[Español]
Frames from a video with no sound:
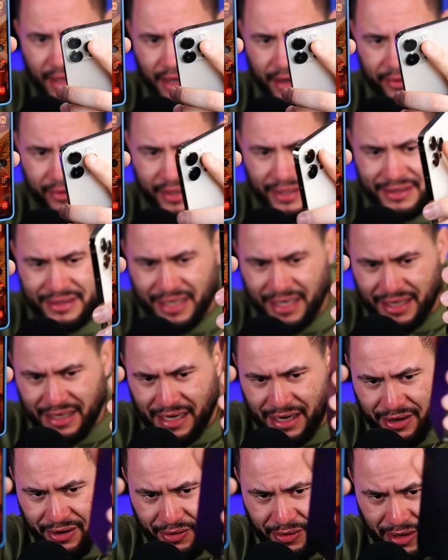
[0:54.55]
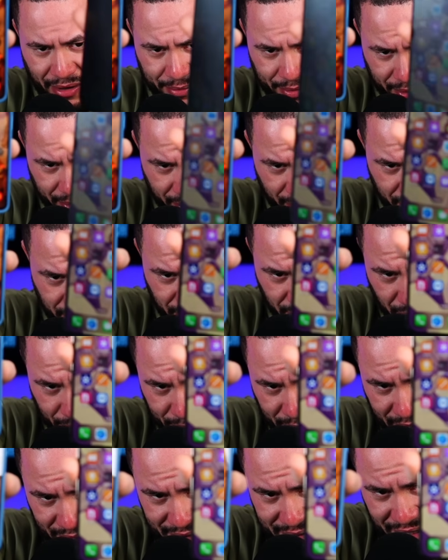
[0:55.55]
Aunque está claro igual, pero cuando tú lo
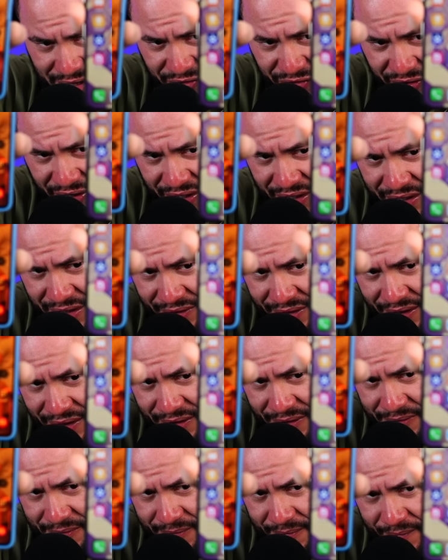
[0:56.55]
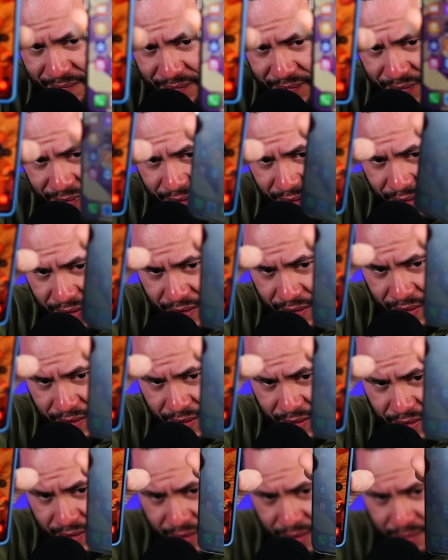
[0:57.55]
pones así de frente, ve.
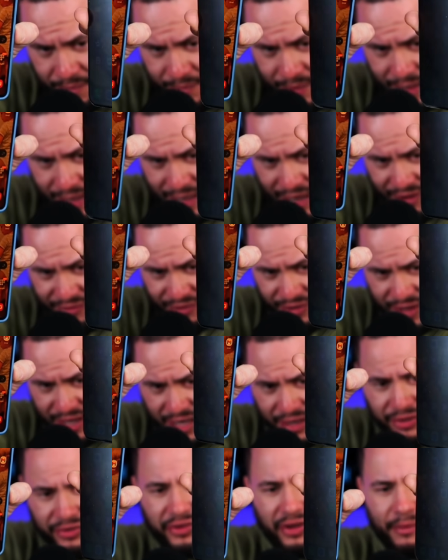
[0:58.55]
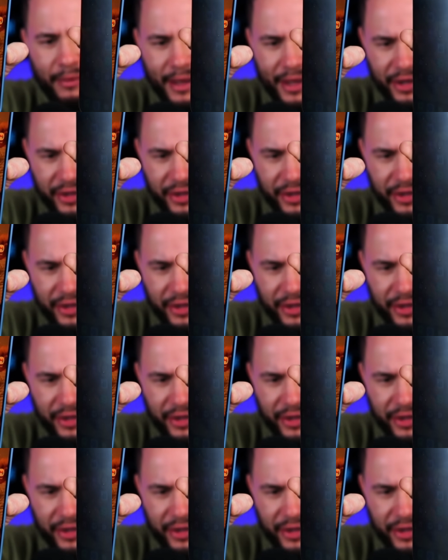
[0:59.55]
Mire, el iPhone ya no se ve.